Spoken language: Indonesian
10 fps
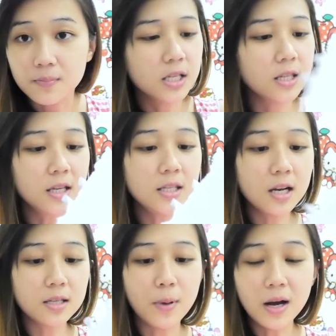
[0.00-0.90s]
Sinian
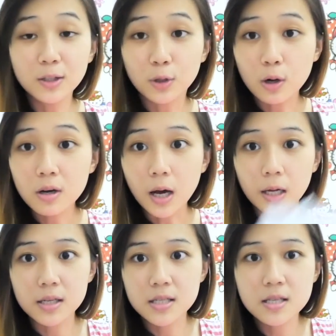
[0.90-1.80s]
jelas banget dong
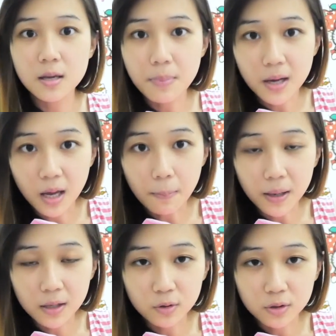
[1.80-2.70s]
karena Sinian pakai kepla
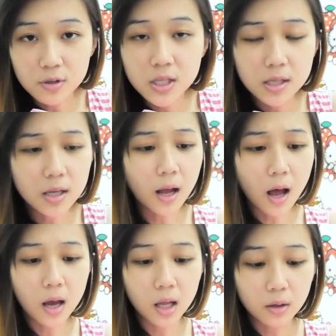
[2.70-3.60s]
itu terus Sinian
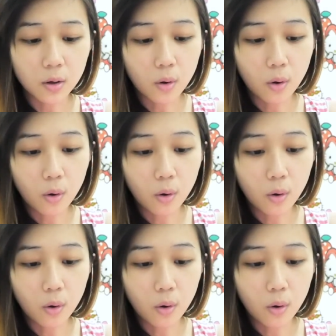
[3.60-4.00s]
kaget.